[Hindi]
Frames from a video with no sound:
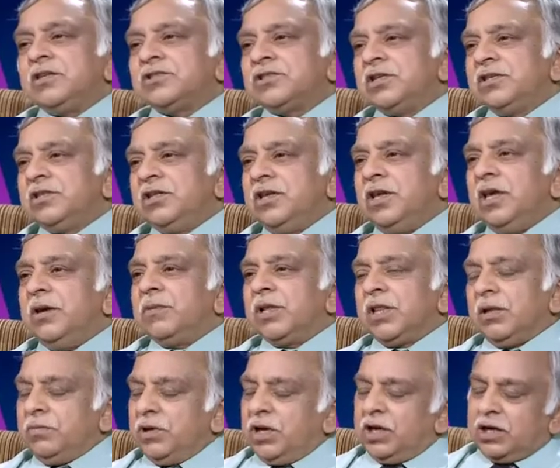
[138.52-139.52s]
क्रिस्टल दिए हैं
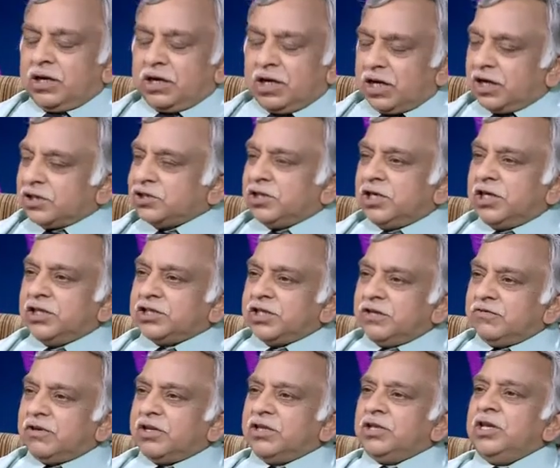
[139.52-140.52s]
मतलब ये कार एक्सीडेंट
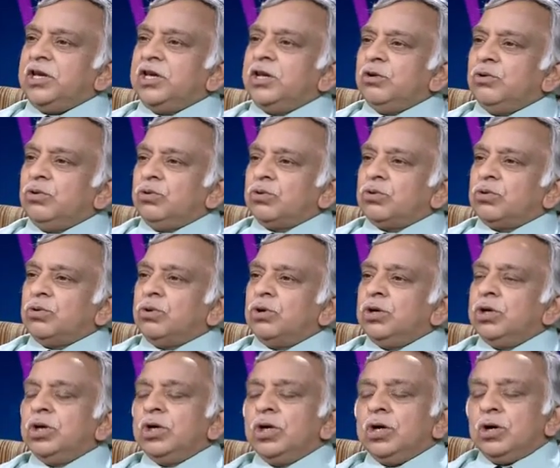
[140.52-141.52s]
सेवर दिए हैं लोगों को
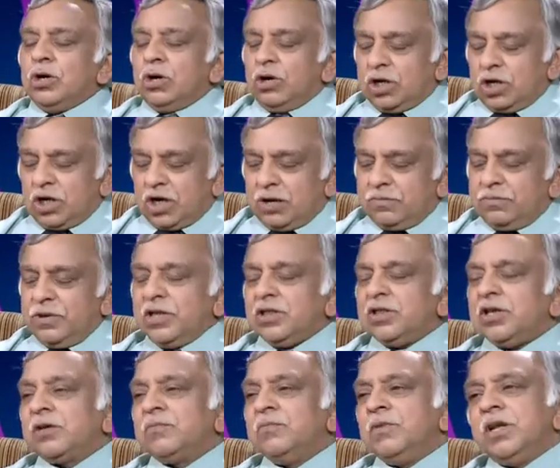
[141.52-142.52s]
हम्म। और अभी
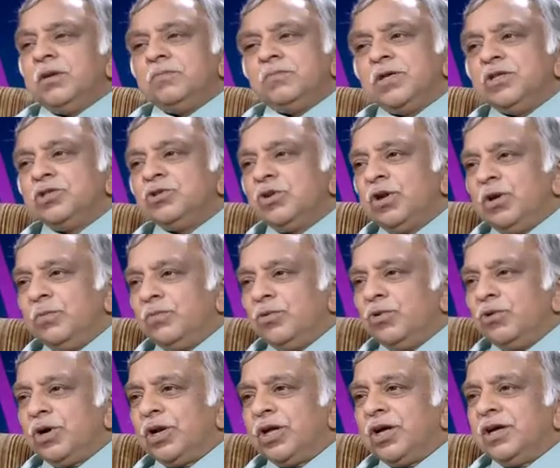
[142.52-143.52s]
तक मेरे पास जो
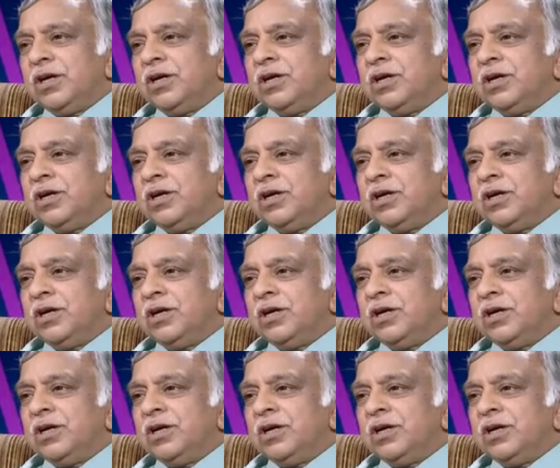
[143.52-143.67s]
रिपोर्ट है